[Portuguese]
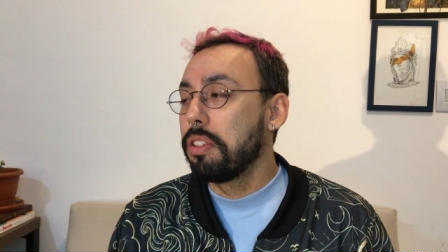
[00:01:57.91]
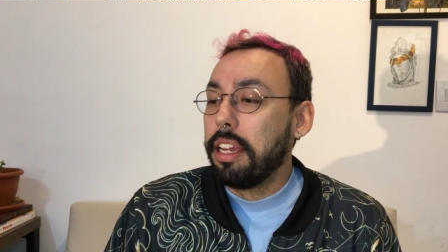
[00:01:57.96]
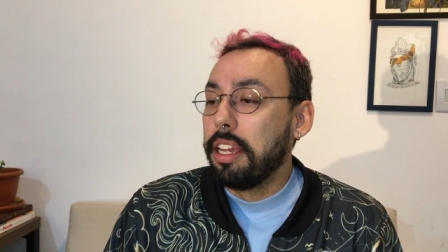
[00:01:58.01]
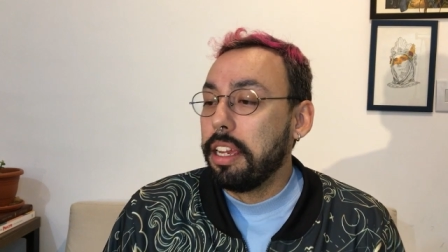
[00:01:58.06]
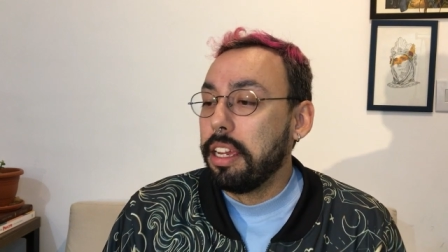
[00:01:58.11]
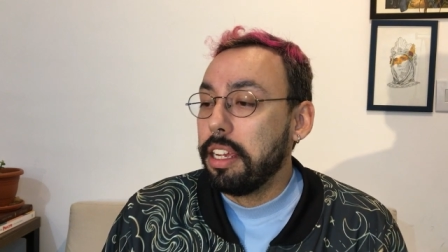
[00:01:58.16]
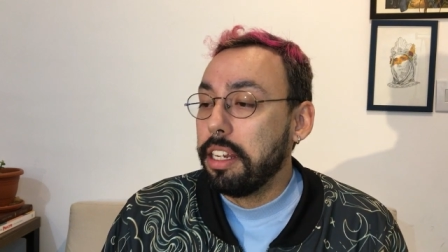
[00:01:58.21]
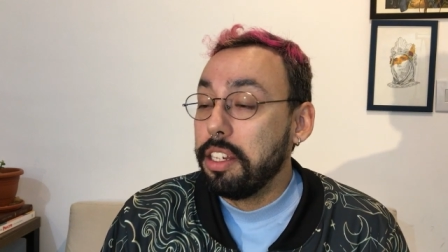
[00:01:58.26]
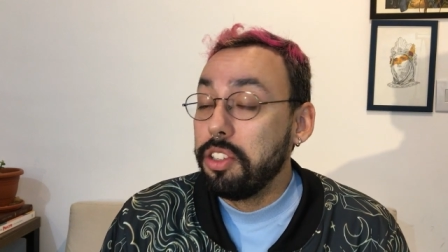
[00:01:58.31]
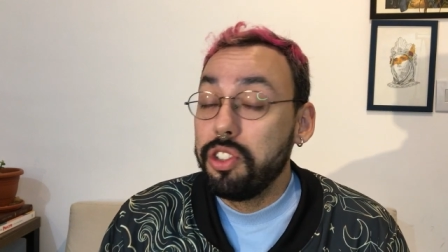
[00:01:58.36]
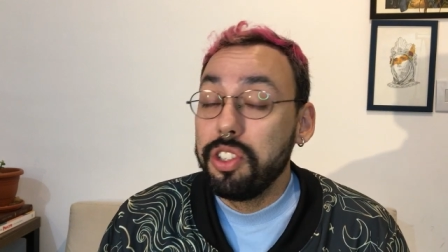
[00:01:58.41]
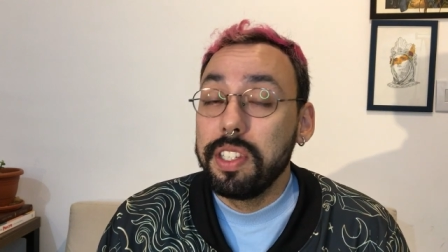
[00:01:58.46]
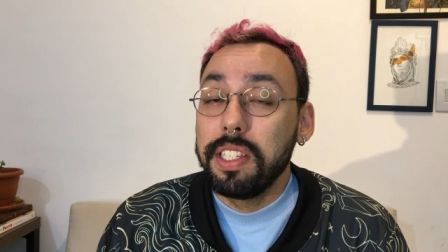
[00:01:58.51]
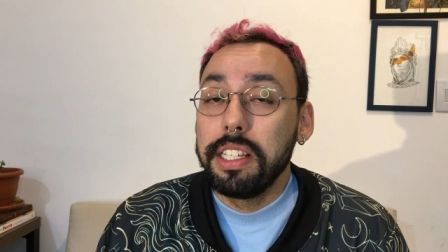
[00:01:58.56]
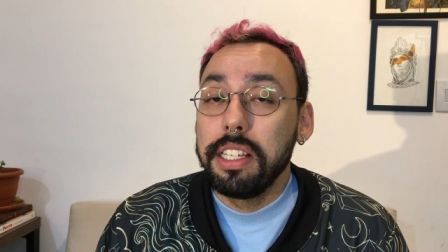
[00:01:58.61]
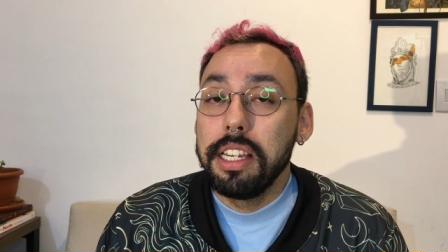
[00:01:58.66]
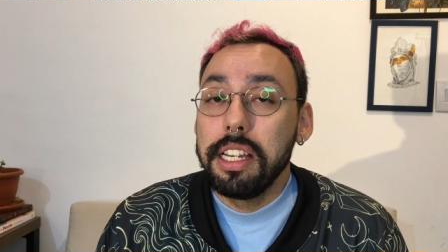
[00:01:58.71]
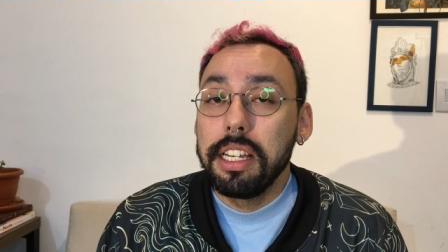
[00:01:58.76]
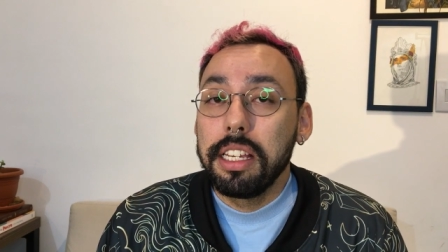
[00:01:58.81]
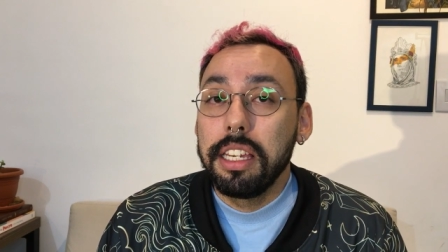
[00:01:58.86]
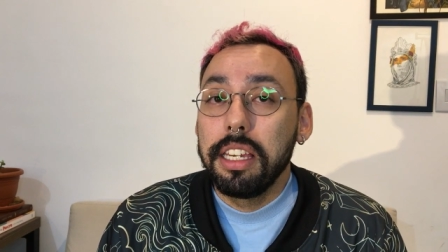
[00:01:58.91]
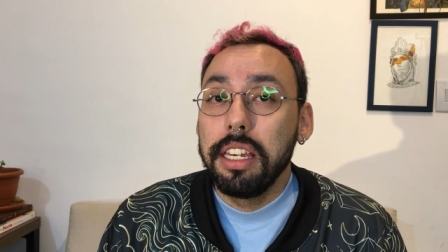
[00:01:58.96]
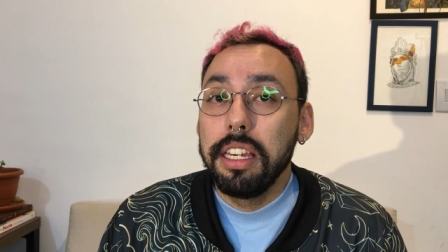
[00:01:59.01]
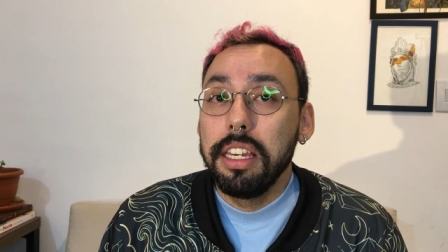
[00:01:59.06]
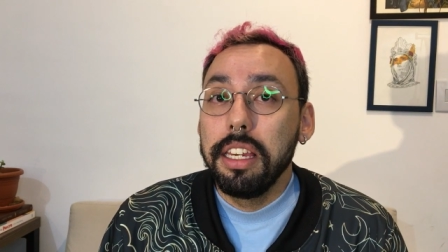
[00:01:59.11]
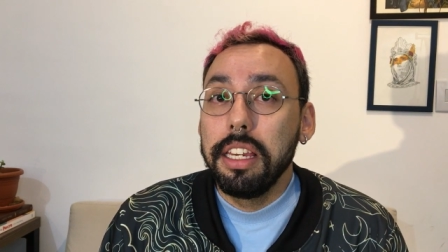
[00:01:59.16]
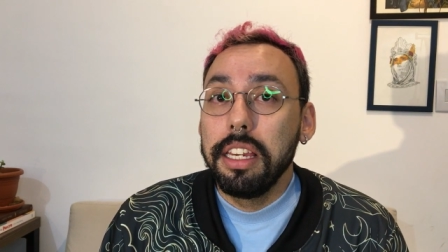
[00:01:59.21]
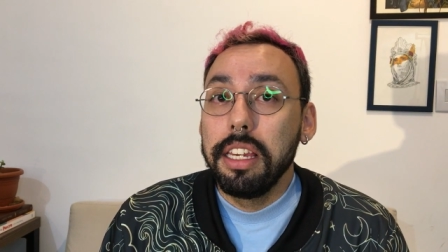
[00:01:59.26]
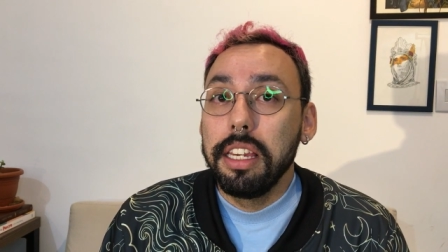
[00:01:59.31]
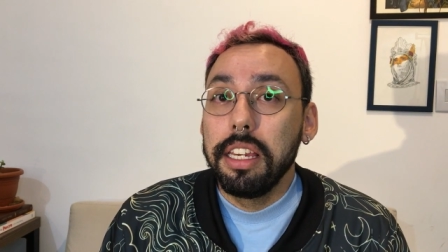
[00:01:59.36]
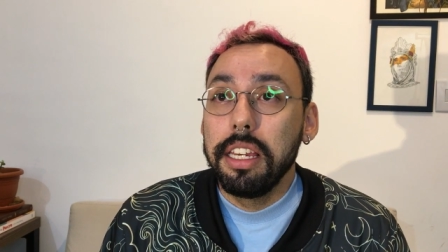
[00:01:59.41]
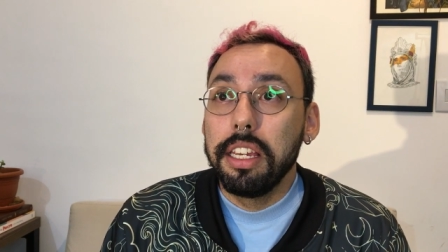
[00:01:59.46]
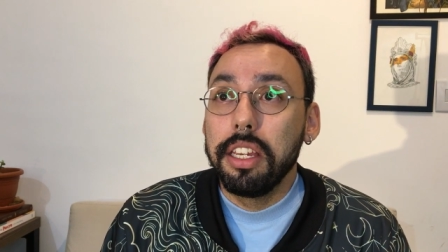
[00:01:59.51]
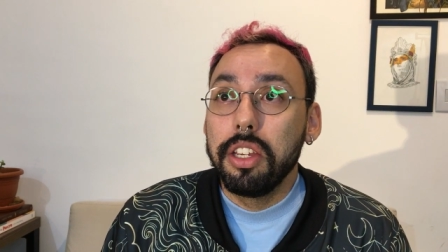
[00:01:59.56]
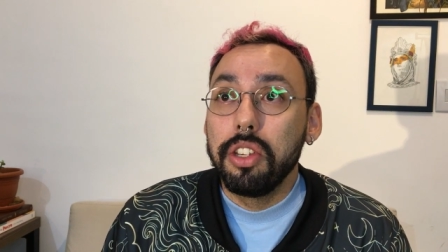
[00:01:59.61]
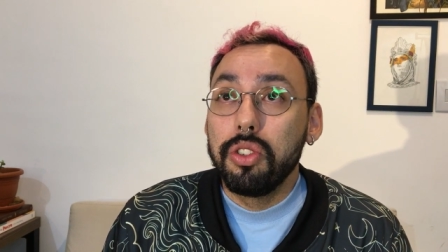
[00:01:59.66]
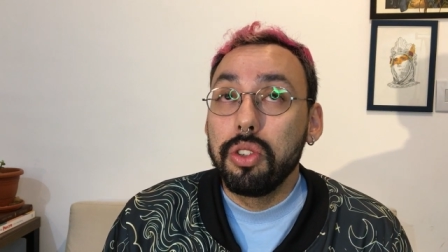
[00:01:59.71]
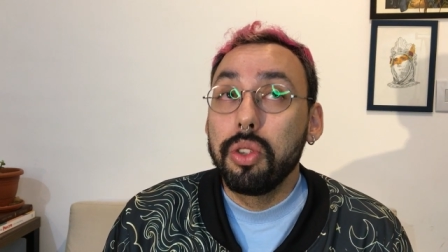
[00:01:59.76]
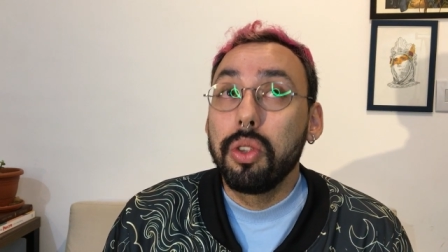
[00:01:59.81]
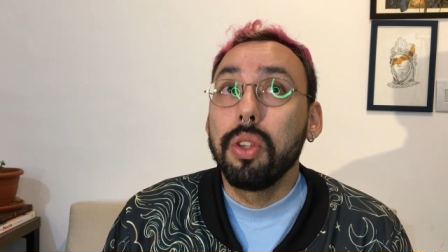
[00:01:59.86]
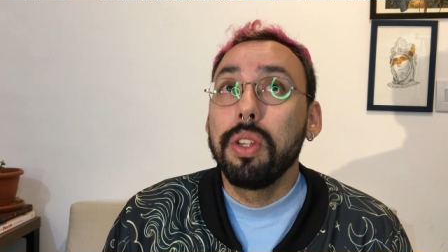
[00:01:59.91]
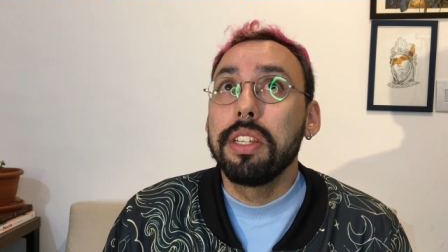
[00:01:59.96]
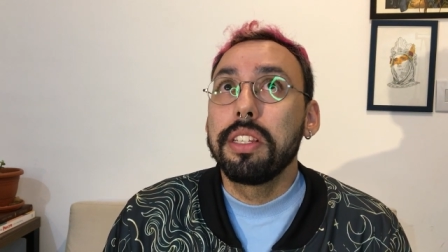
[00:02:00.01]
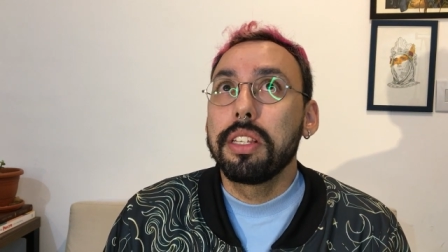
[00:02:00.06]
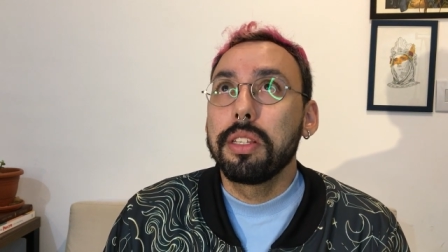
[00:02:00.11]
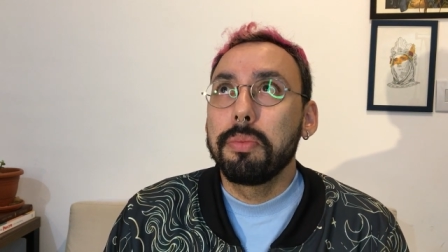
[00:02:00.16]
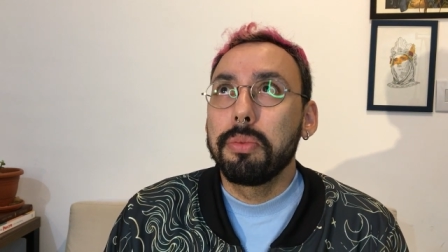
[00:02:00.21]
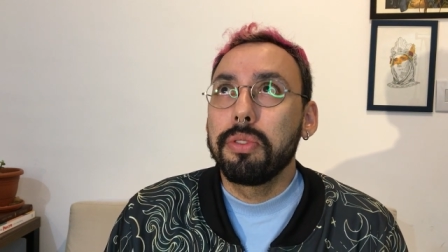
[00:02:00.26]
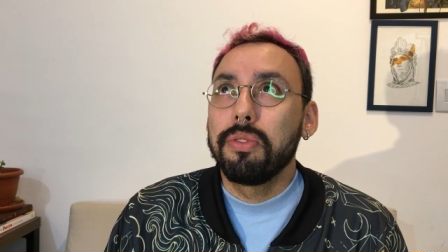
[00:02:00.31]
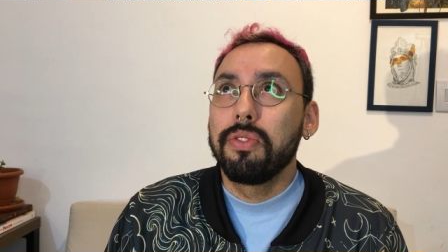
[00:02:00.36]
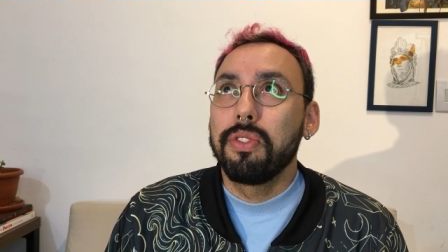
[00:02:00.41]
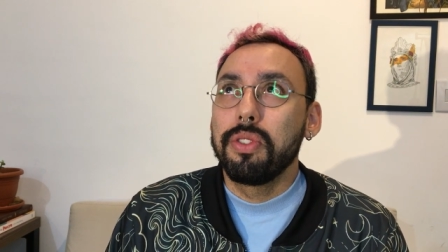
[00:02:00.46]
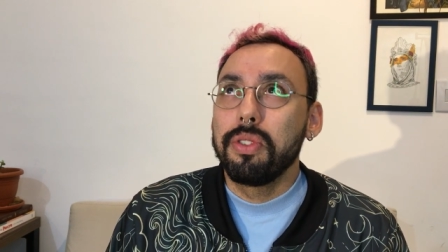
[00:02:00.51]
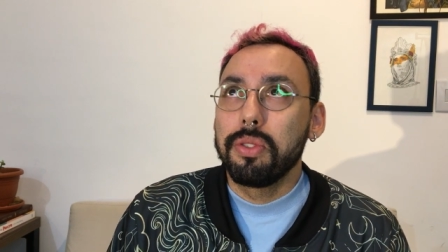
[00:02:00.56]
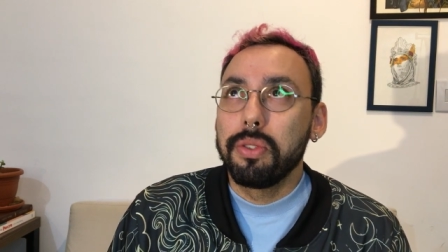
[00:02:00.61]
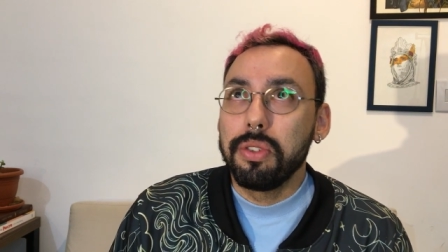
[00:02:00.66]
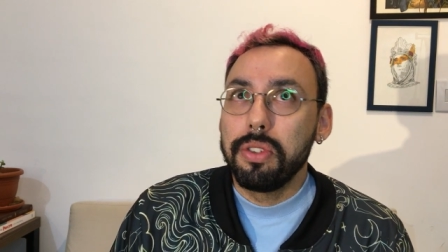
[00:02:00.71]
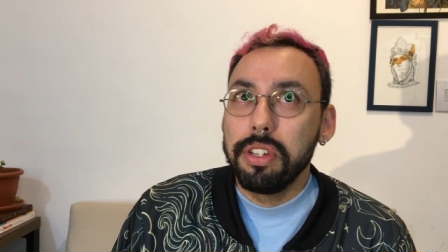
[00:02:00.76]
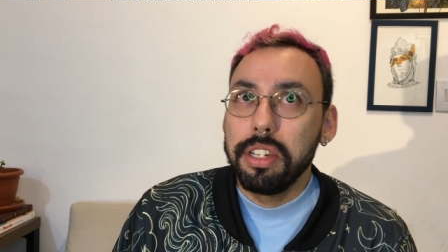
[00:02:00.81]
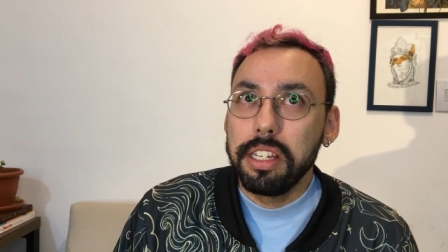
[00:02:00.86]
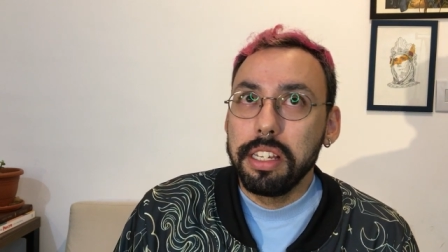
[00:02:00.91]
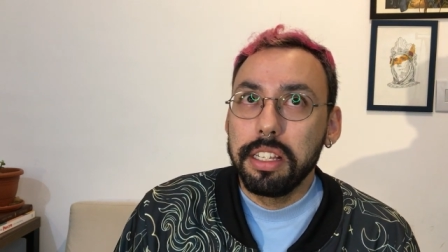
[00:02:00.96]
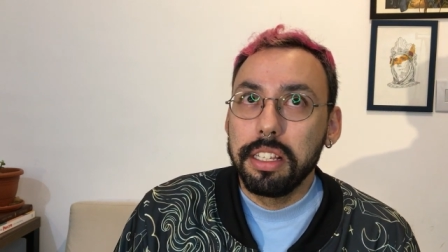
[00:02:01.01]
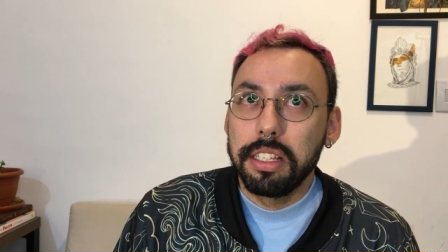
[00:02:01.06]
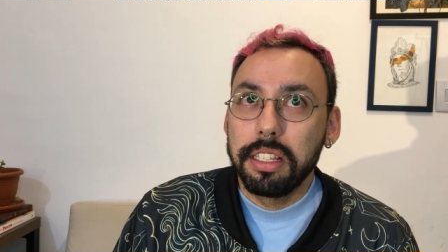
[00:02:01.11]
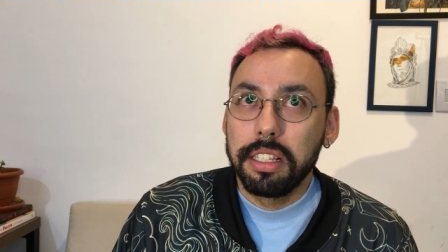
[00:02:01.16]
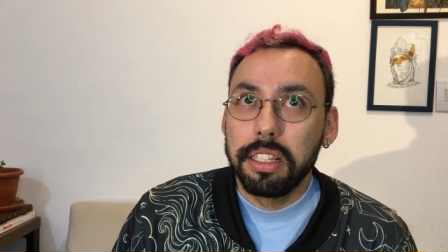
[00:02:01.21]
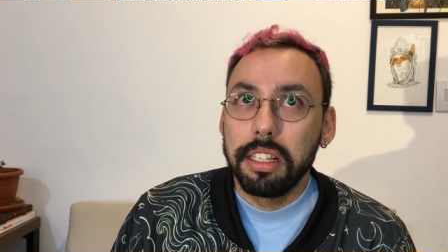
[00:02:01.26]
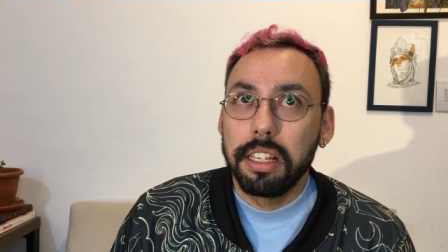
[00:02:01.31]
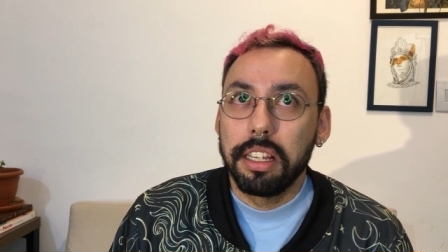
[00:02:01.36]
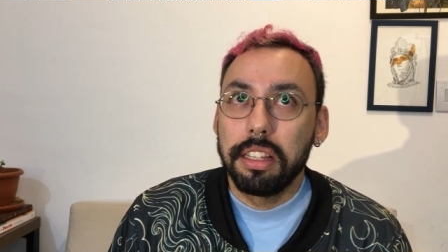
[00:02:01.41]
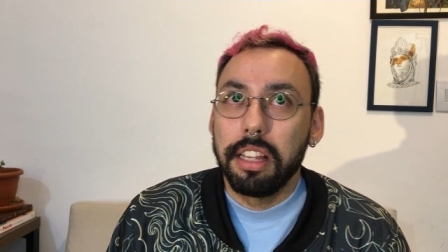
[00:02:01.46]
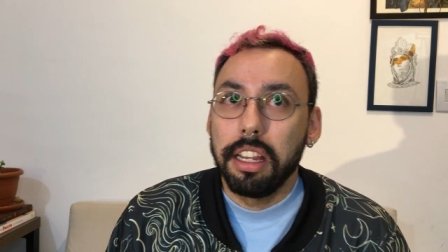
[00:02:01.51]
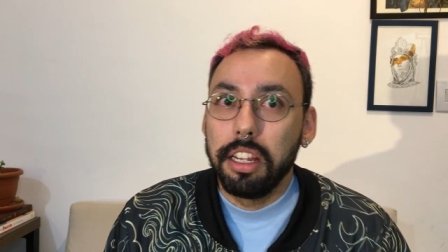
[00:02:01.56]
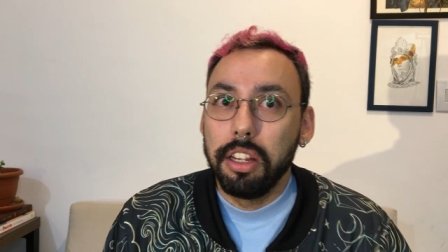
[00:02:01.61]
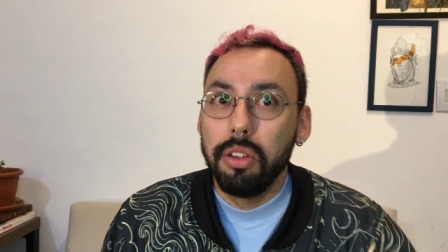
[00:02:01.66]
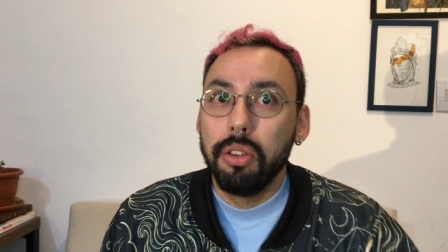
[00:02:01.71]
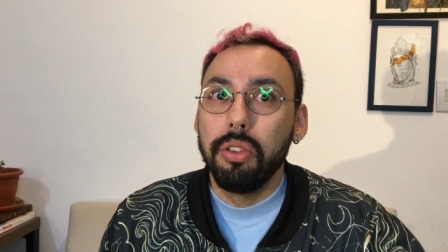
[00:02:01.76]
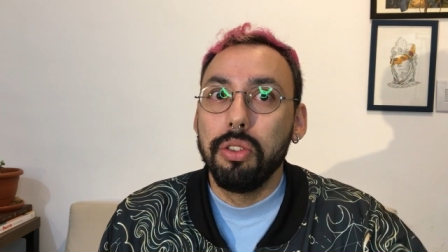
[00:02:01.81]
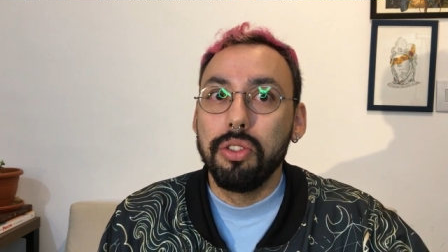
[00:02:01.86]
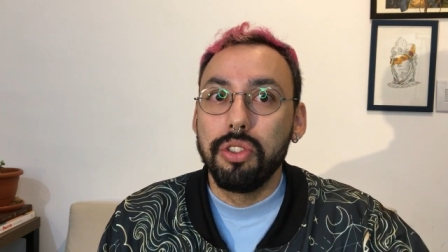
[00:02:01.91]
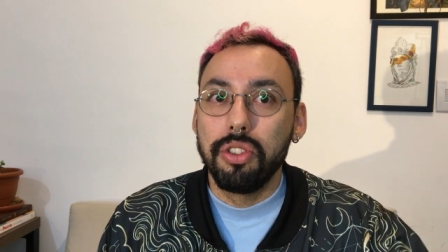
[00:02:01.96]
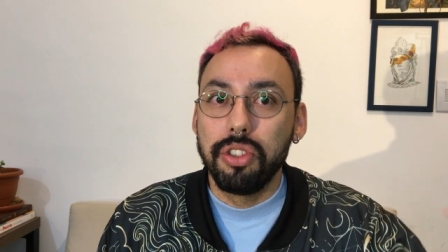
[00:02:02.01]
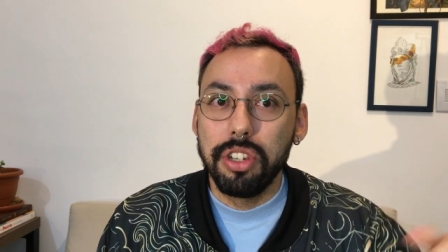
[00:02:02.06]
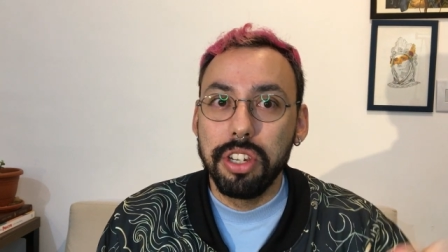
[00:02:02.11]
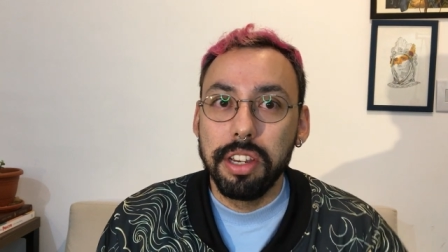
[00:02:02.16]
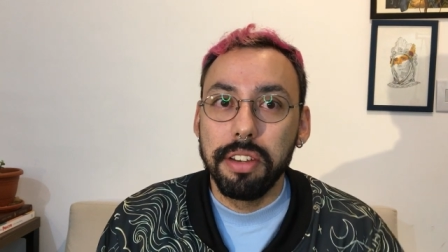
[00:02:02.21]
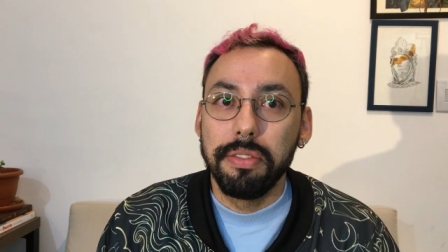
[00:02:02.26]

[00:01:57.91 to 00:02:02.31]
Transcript: É, ele dizia que de todas as profissões que a tecnologia